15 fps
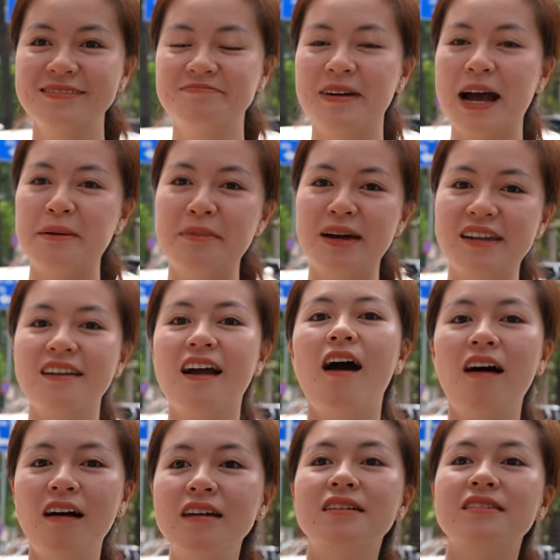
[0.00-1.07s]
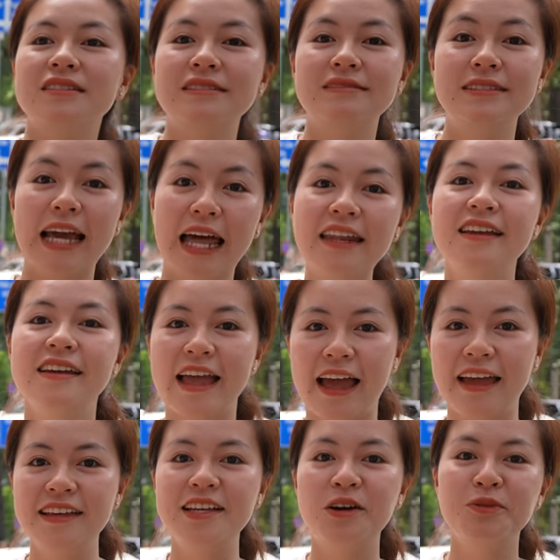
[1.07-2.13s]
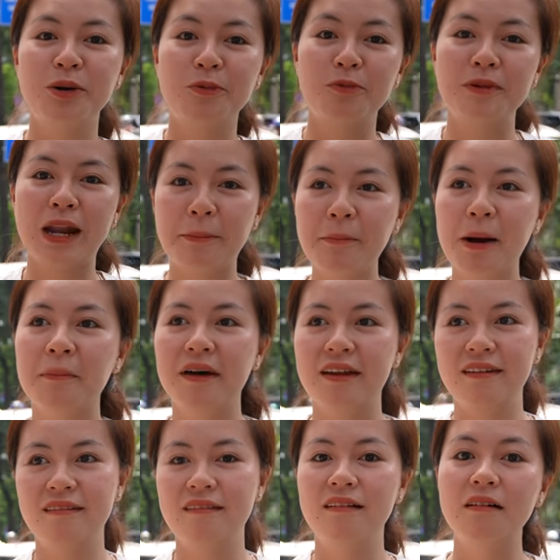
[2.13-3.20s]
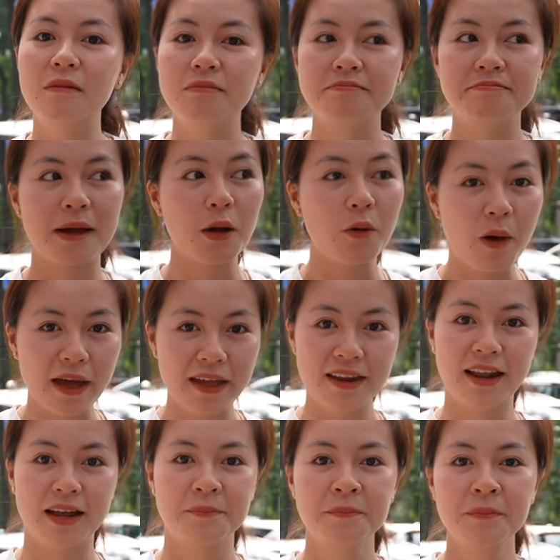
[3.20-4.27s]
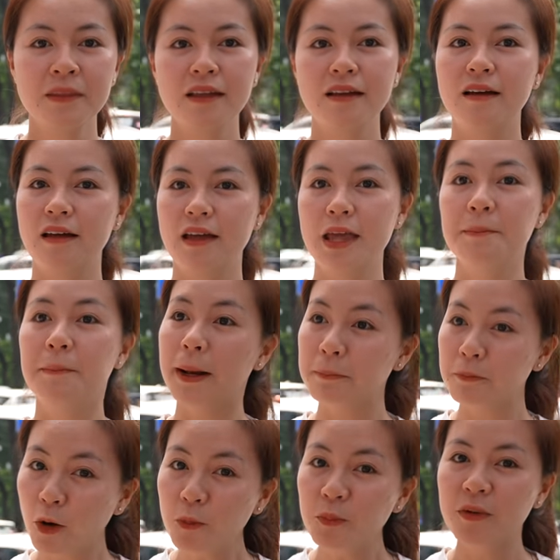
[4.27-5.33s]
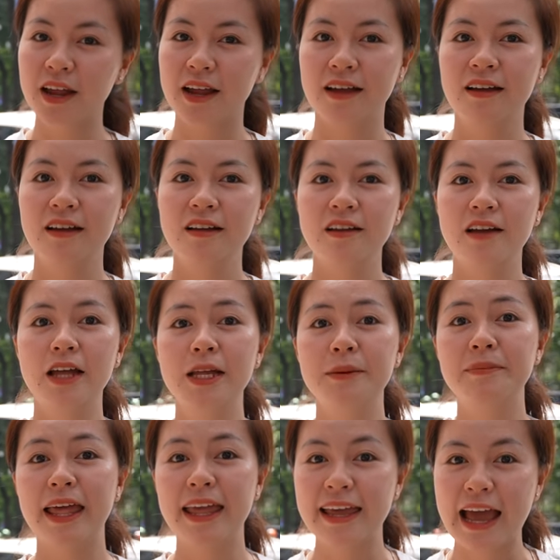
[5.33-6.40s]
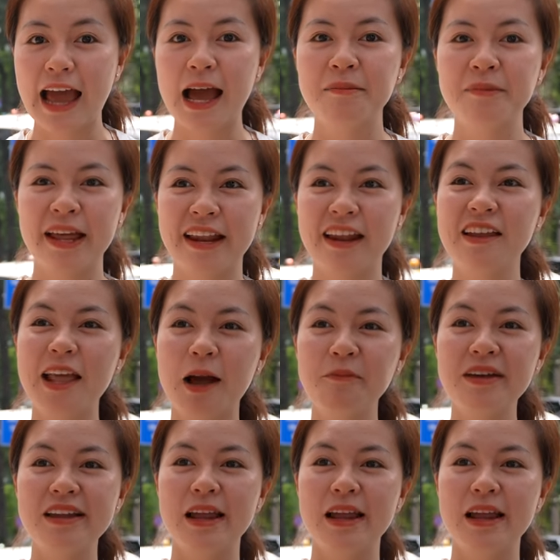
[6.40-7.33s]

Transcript: mà mình có được nhanh như vậy trong vòng 1 năm, mà mình được máy quay nè, rồi thêm MacBook nè, rồi thêm Playcam nè, nó giống như